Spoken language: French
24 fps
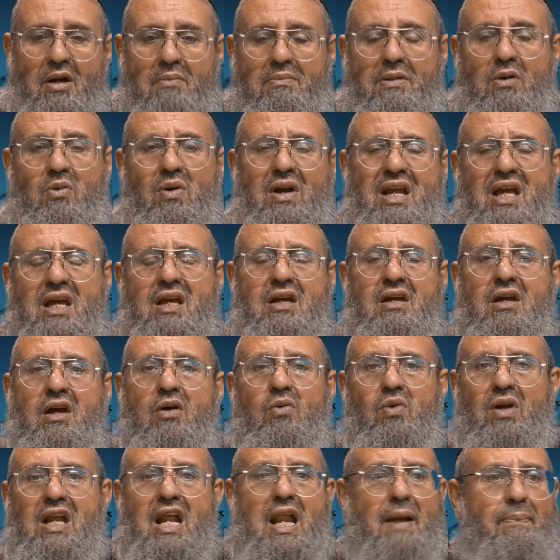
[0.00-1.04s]
Mais où est
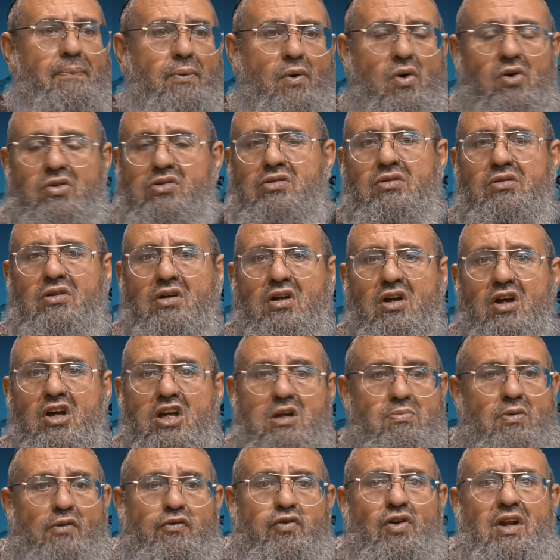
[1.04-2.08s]
Où la bourse
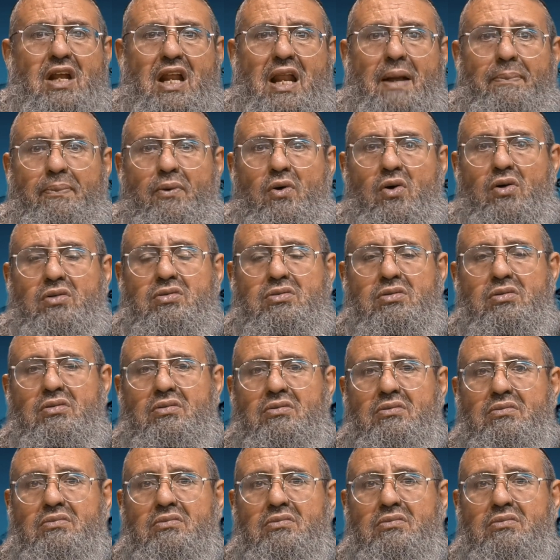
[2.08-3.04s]
Ils m'ont volé la bourse